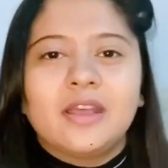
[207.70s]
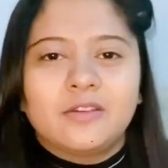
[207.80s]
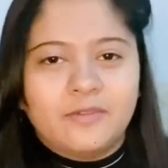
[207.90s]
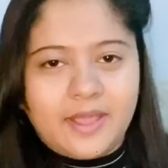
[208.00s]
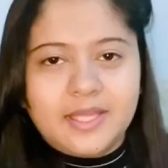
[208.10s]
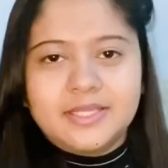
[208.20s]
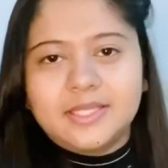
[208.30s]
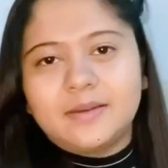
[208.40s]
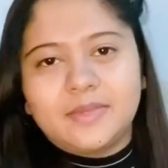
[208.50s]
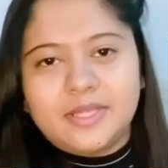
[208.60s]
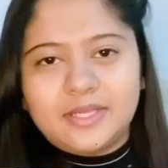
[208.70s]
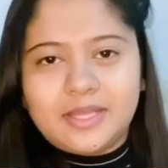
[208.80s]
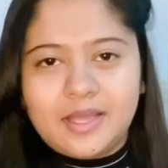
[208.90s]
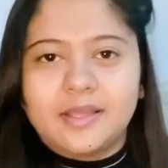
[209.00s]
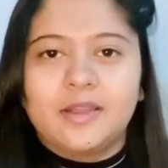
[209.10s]
ভ্যাকেশান আমাদের
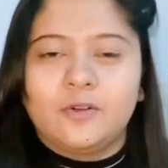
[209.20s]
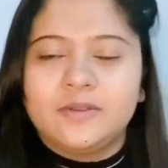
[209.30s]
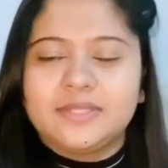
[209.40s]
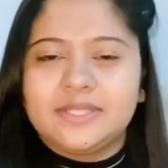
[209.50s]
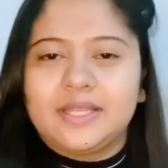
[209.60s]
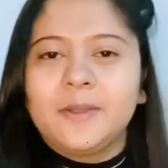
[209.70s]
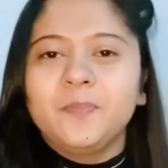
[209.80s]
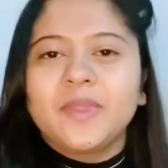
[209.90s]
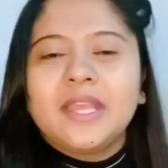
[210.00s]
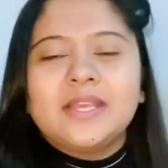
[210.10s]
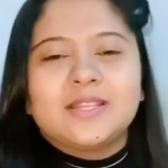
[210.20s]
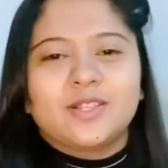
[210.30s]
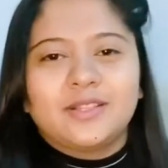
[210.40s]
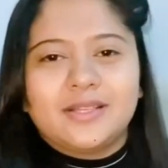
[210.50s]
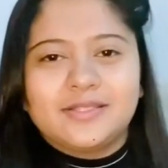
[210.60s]
থাকে অফিস থেকে
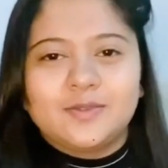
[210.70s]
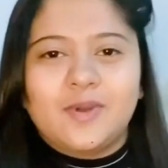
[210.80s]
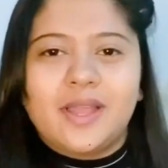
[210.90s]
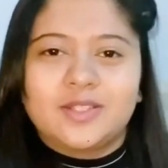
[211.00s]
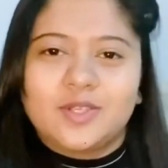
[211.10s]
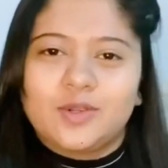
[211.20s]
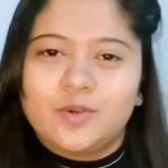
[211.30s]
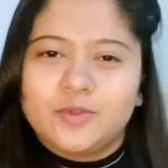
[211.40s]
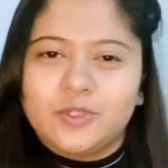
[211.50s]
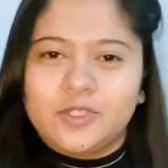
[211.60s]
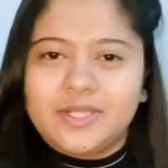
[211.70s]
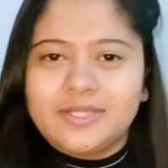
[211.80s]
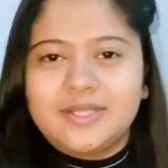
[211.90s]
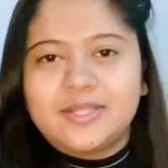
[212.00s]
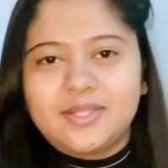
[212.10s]
সো দ্যাট ইজ ওয়াই আসলে খুব শর্ট
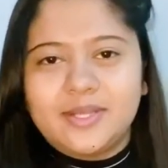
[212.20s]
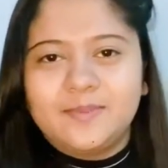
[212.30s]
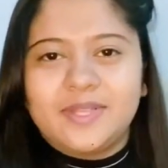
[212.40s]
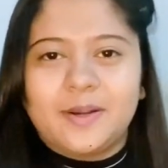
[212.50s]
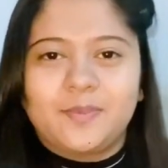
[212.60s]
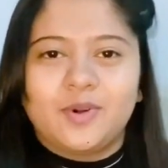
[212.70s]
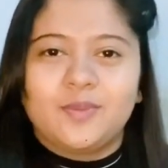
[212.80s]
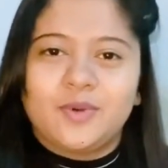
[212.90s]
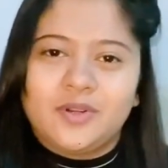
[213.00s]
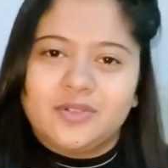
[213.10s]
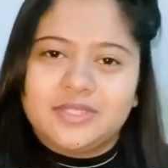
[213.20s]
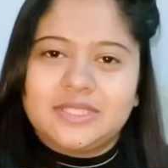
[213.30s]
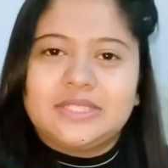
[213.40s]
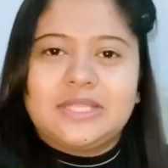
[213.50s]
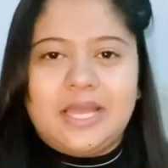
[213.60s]
একটা ট্রিপ তারপরেও মনে হচ্ছে
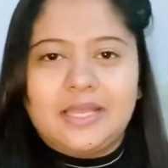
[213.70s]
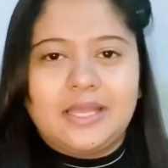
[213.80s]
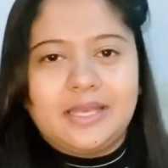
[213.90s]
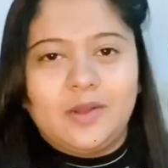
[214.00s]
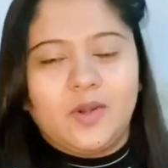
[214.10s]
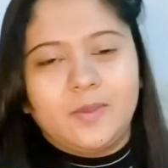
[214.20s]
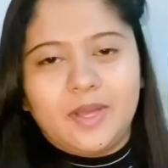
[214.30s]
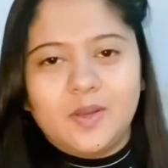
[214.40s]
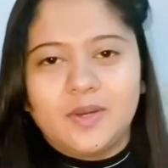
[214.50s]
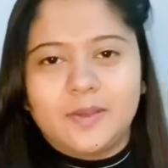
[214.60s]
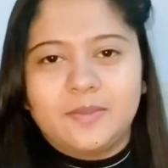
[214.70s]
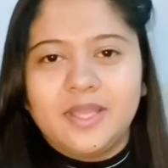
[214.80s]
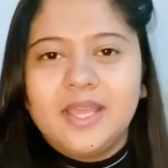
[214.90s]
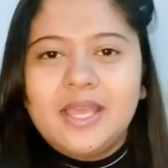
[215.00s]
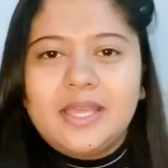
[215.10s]
যে না গেলে অনেক ভালো
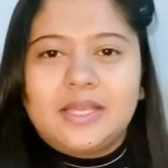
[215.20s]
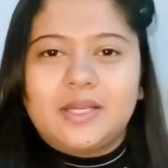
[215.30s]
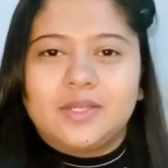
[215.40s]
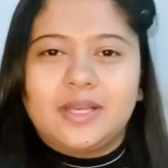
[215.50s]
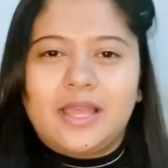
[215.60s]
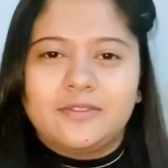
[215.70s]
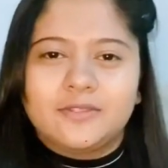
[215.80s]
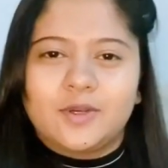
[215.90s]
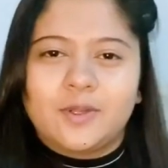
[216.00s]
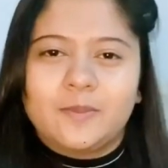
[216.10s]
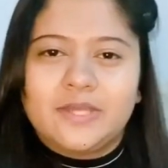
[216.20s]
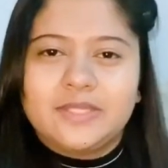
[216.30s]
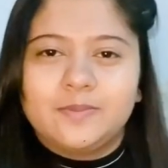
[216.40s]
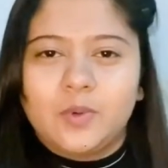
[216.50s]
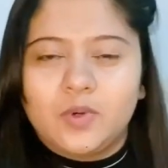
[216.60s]
লাগবে কারণ লাইফটা অনেক
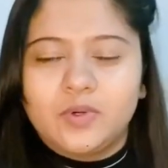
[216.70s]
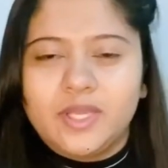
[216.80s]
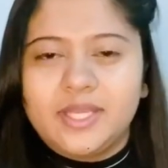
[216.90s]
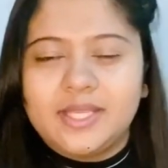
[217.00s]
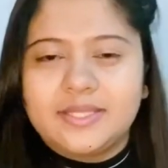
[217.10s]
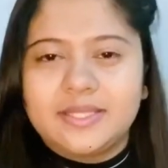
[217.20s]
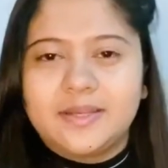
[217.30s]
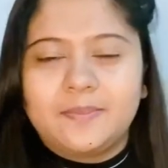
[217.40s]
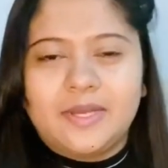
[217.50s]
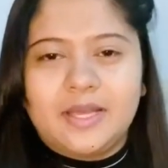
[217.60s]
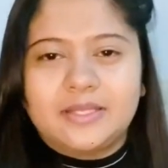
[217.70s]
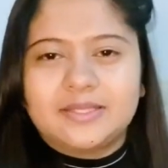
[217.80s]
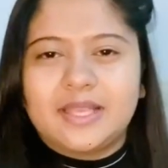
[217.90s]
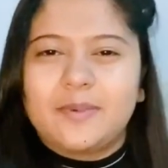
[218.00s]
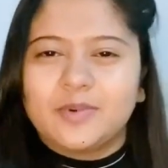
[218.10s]
বেশি বোর হয়ে গিয়েছে প্লাস
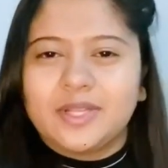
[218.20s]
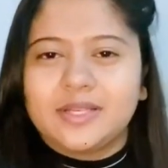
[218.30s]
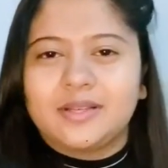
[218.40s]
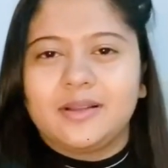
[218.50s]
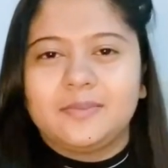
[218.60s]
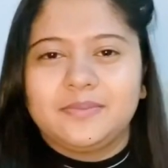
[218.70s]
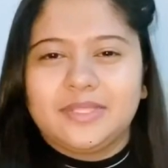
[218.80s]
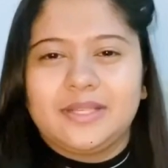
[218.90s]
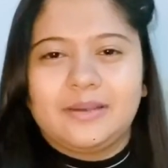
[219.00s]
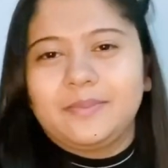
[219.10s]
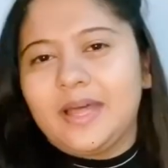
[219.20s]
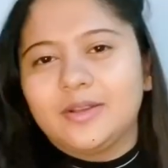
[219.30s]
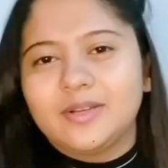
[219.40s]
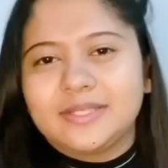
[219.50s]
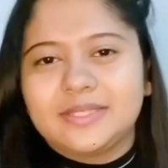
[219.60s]
কেমন একটা মানে
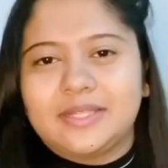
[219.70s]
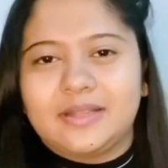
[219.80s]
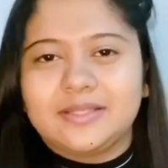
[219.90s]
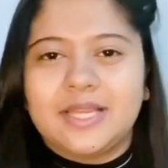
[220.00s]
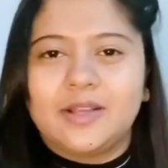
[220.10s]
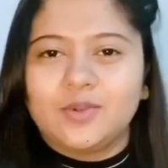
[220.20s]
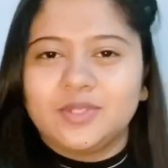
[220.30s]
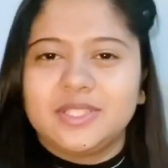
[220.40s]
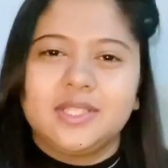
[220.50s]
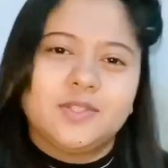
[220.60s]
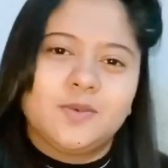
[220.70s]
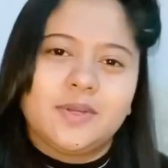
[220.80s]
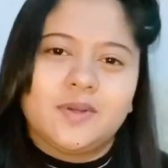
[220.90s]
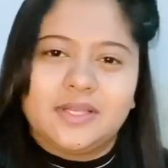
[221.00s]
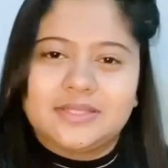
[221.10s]
ভালো লাগছে না যা করছি কিছু
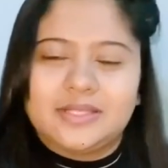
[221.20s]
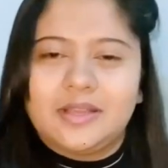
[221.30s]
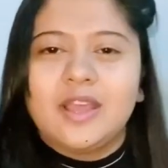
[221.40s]
ভালো লাগছে না